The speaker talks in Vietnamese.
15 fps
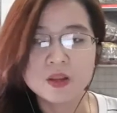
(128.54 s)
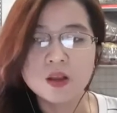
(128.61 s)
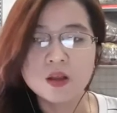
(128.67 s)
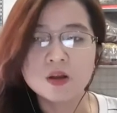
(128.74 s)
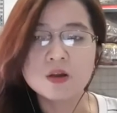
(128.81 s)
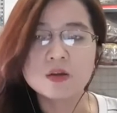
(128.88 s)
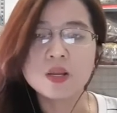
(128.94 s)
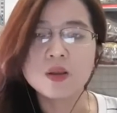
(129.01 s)

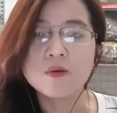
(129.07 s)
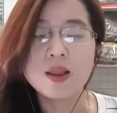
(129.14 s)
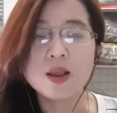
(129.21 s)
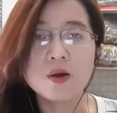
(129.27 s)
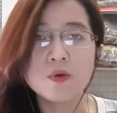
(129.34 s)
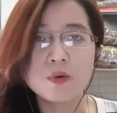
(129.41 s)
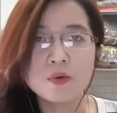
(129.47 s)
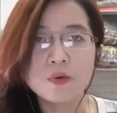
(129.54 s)
còn nếu là
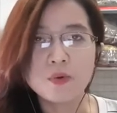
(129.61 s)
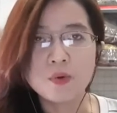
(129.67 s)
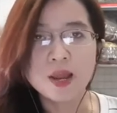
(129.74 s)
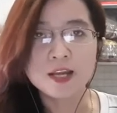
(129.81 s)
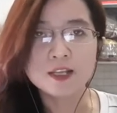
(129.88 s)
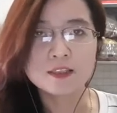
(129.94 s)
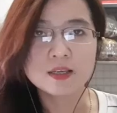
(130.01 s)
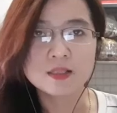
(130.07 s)
khối u
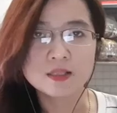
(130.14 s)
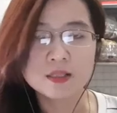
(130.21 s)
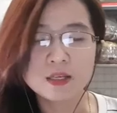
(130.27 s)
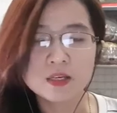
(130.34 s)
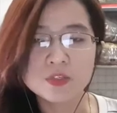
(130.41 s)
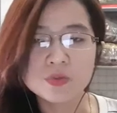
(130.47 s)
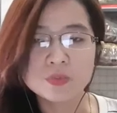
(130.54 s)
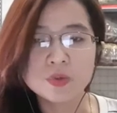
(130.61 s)
ác tính
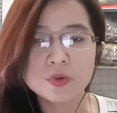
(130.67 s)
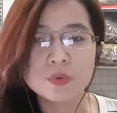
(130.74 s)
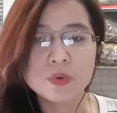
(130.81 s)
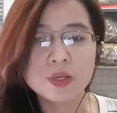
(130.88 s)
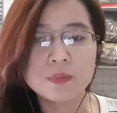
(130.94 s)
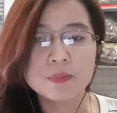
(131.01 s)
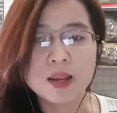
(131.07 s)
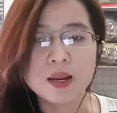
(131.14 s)
thì chúng tôi
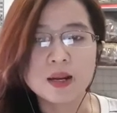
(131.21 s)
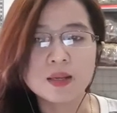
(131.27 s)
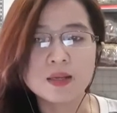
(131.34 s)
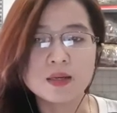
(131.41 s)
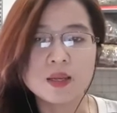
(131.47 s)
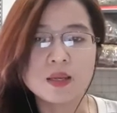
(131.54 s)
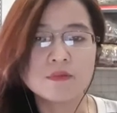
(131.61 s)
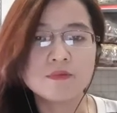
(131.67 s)
khuyên bạn là
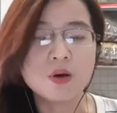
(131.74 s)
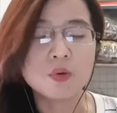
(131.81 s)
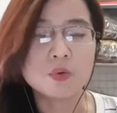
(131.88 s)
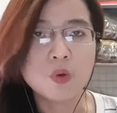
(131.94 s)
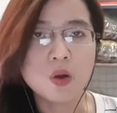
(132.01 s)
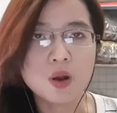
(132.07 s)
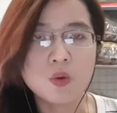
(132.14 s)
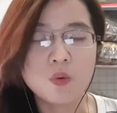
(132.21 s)
nên phẫu
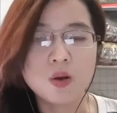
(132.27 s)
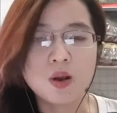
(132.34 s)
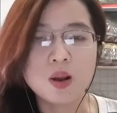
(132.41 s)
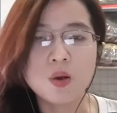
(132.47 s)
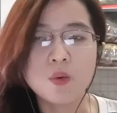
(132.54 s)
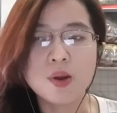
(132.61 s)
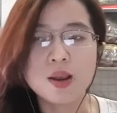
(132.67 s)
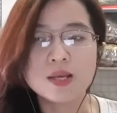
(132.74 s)
thuật hoặc là
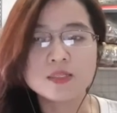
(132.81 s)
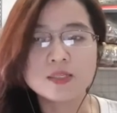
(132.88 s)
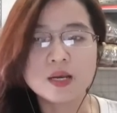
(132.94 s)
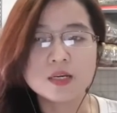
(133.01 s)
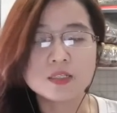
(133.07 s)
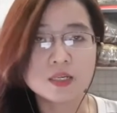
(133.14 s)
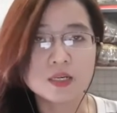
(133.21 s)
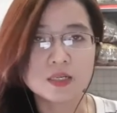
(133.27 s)
hóa
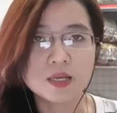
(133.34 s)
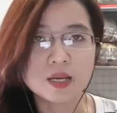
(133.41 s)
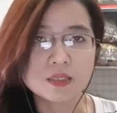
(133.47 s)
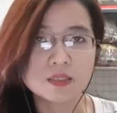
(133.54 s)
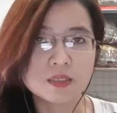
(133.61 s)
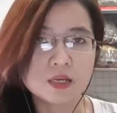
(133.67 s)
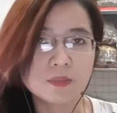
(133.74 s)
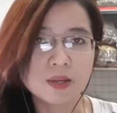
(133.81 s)
xạ trị càng
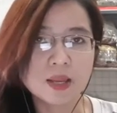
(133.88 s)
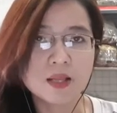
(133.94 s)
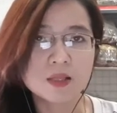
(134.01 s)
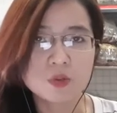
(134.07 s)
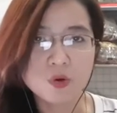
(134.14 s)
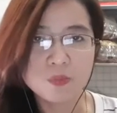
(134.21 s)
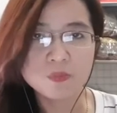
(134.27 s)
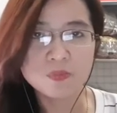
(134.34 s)
sớm càng
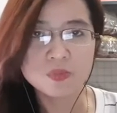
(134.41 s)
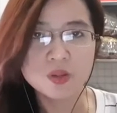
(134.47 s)
tốt